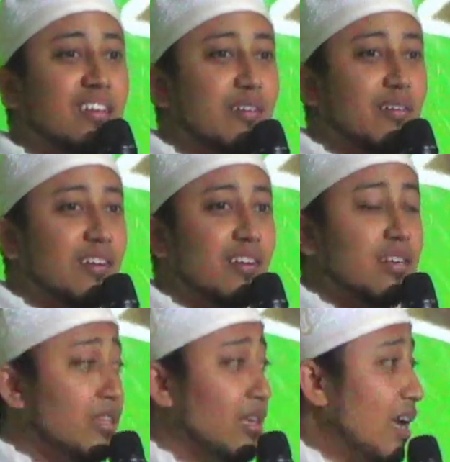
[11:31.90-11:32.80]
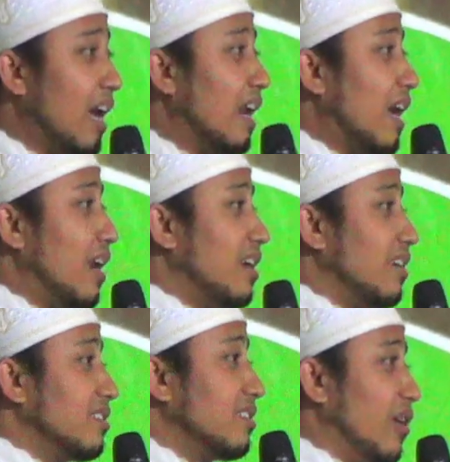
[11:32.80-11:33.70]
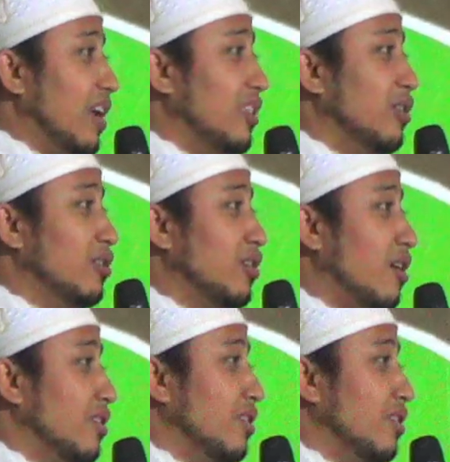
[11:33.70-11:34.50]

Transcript: ditinggalkan kan kesel golek donya juk